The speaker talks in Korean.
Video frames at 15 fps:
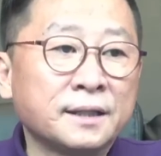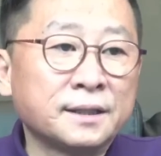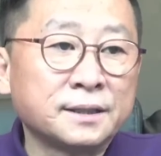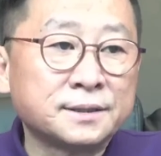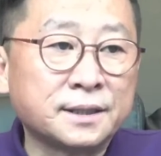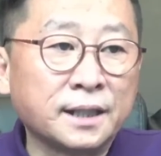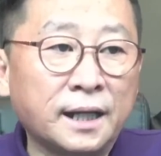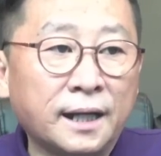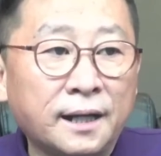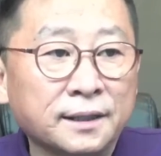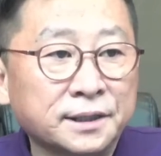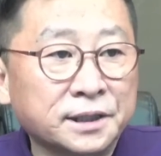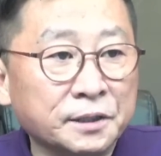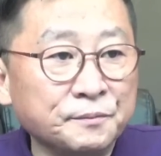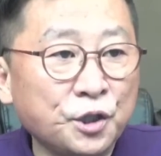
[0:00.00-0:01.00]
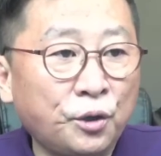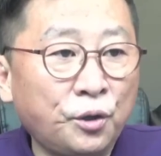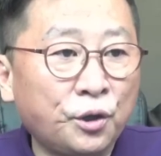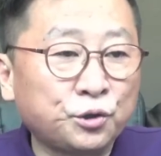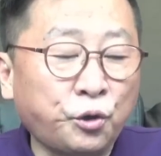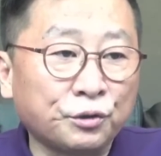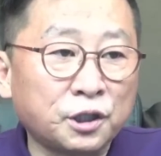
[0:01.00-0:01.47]
자,
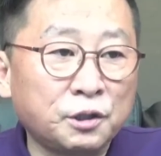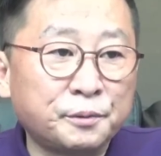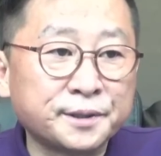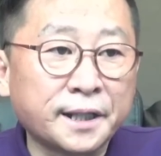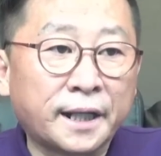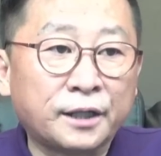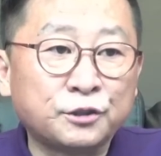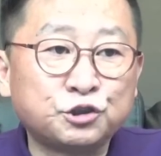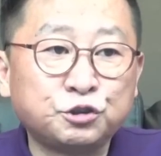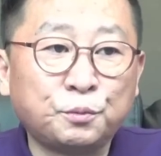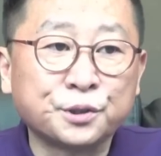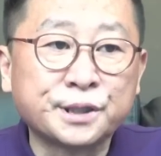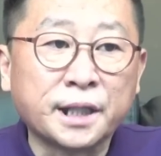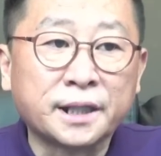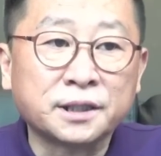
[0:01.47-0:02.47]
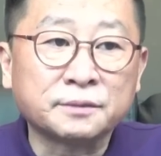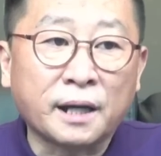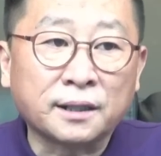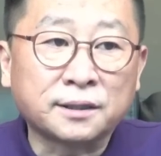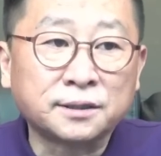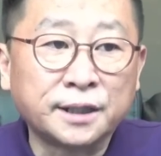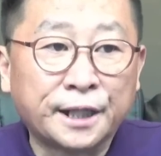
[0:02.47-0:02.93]
김영호 통일부 장관 후보자는
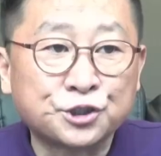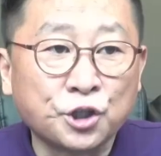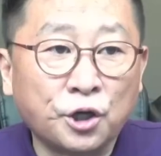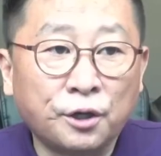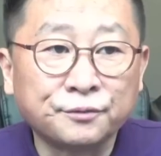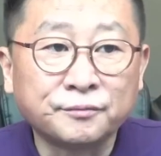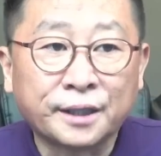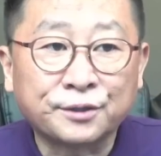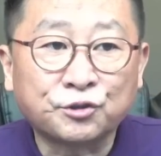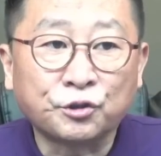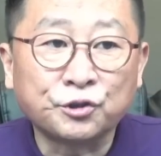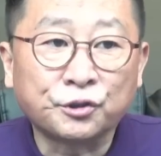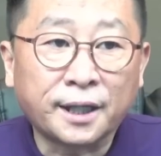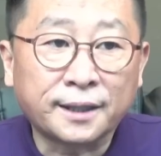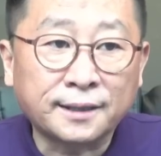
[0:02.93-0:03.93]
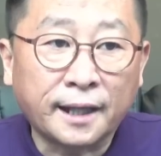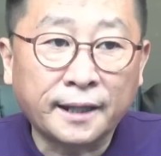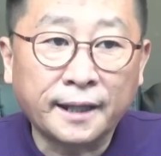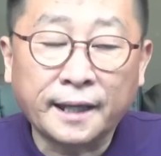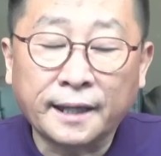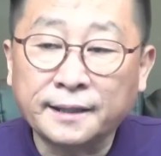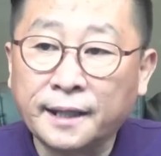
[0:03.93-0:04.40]
박근혜 전 대통령의
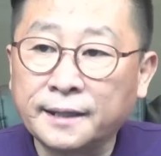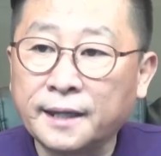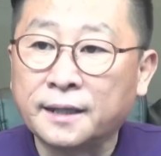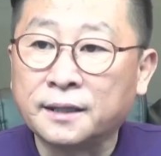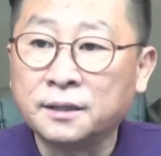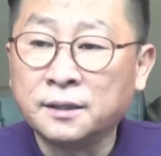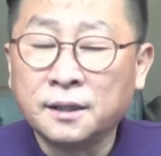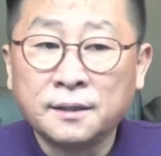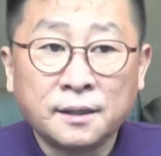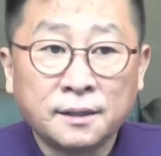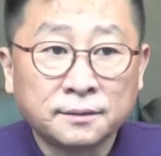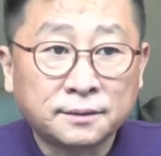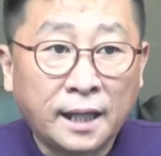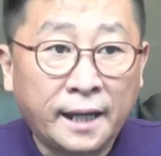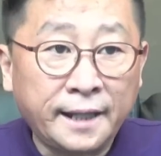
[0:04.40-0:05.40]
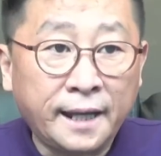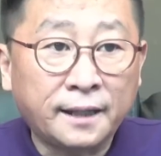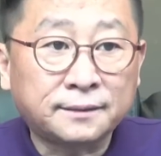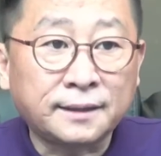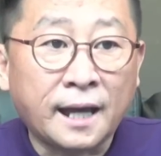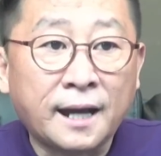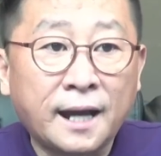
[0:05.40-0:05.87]
탄핵에 대해
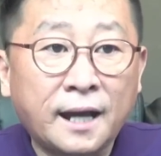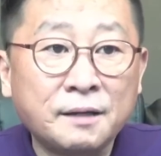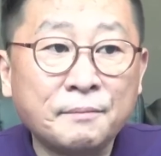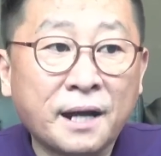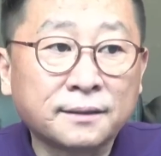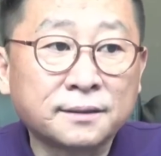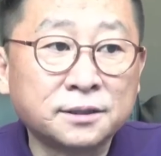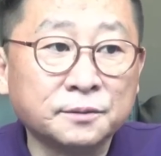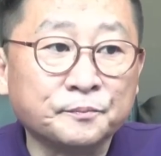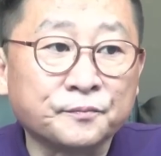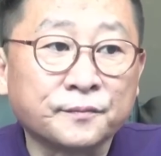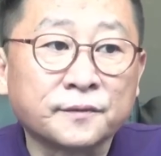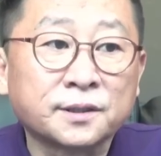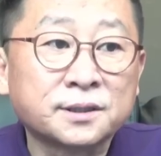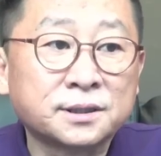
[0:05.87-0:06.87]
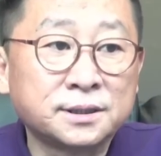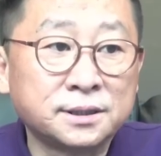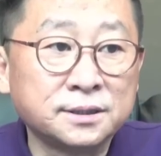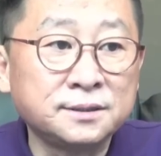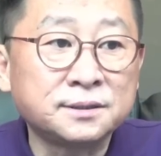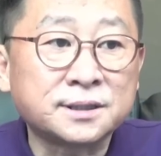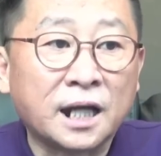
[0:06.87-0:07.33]
탄핵 당할 만큼
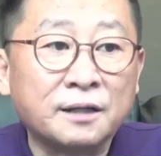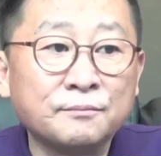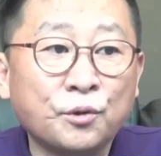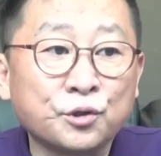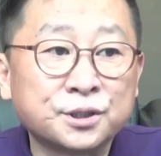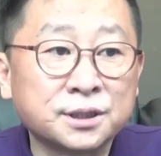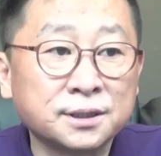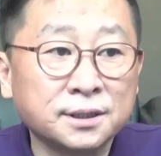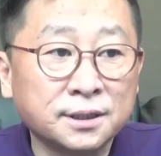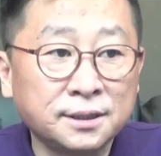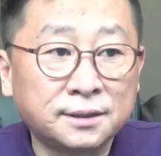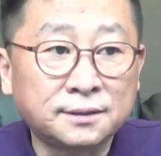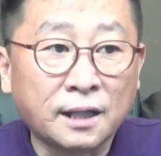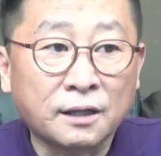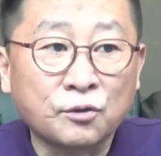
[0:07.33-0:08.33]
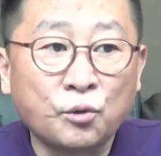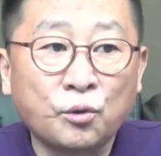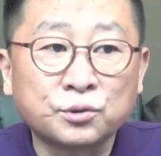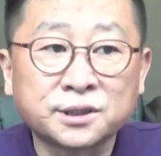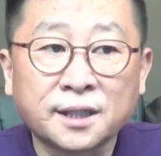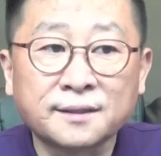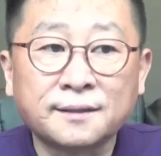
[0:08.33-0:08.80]
큰 잘못이 있다고
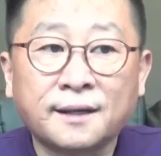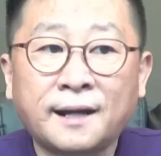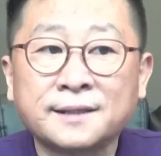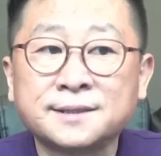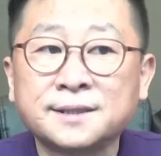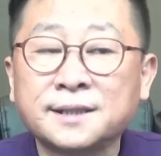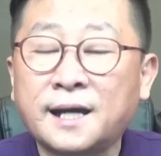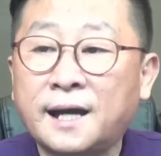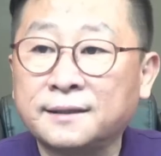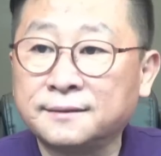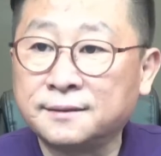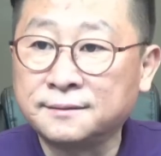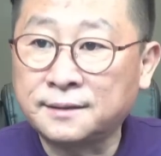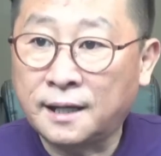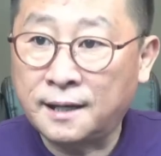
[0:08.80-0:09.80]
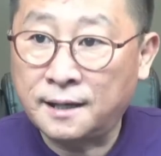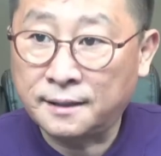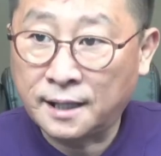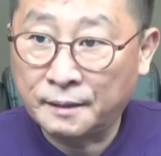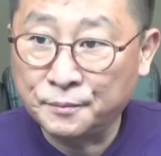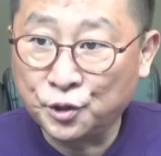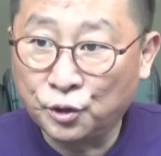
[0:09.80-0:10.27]
생각하지
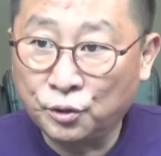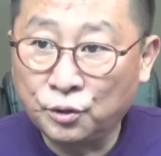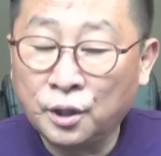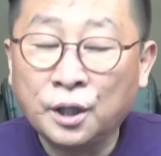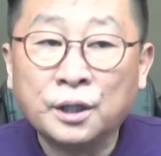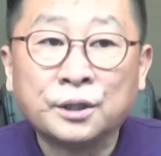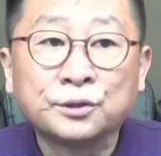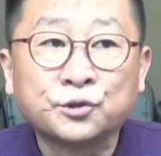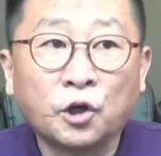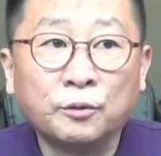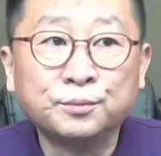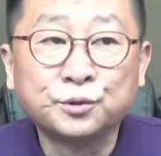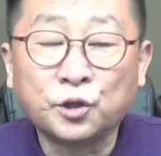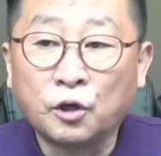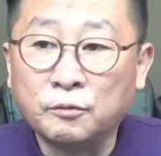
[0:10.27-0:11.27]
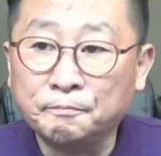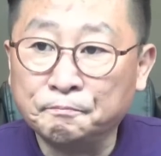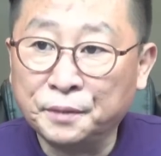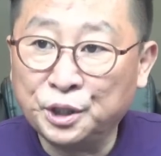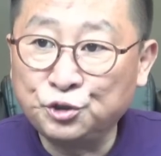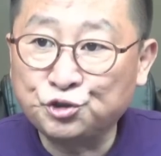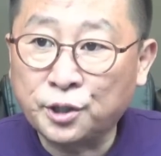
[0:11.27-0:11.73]
않는다라며 더불어
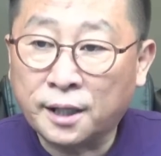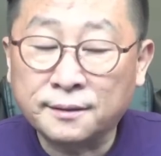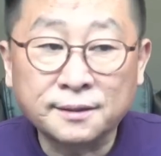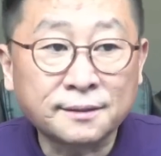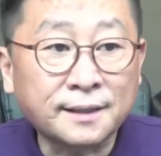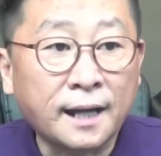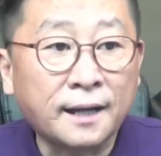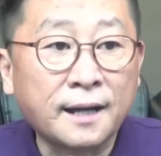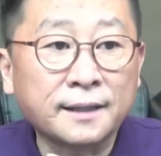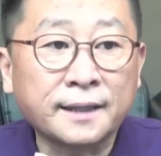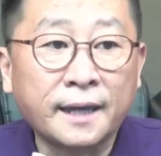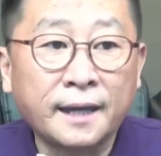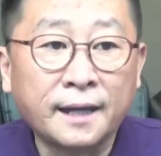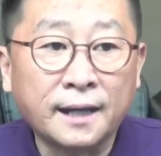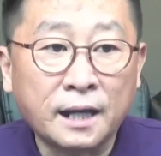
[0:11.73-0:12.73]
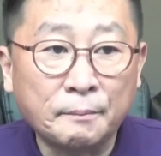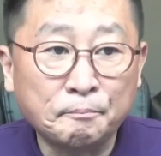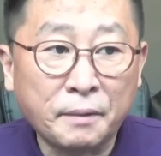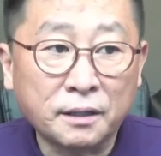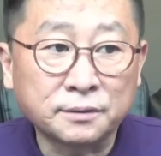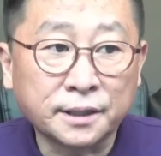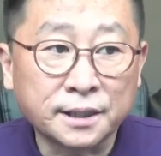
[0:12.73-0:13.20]
민주당을 강하게
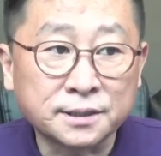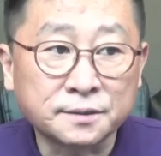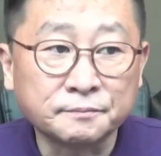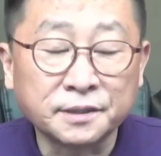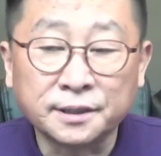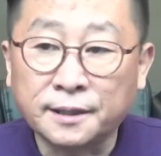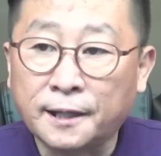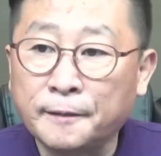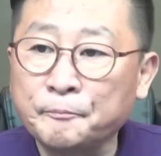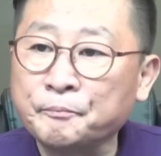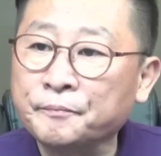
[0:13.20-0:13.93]
압박을 했습니다.